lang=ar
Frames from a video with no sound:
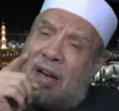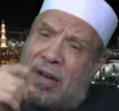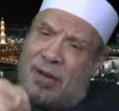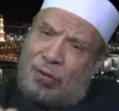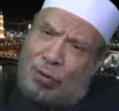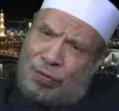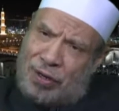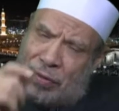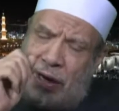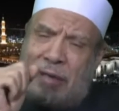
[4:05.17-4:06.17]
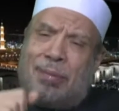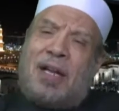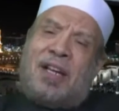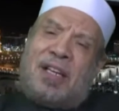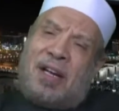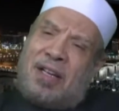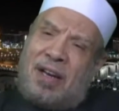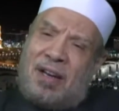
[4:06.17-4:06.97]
للكفر وعبادة غير